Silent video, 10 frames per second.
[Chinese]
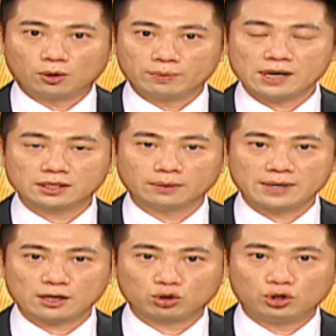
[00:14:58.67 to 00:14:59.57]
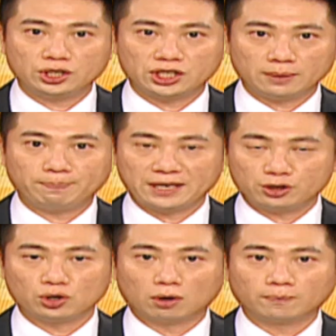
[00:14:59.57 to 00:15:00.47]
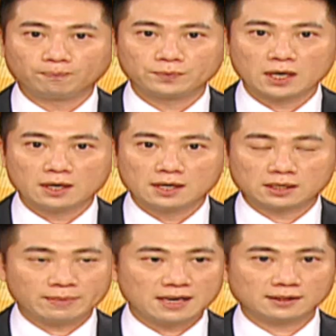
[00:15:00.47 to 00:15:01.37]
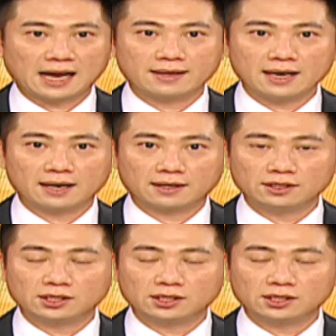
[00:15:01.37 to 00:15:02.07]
我们要怎么样趋吉避凶？什么样的产业跟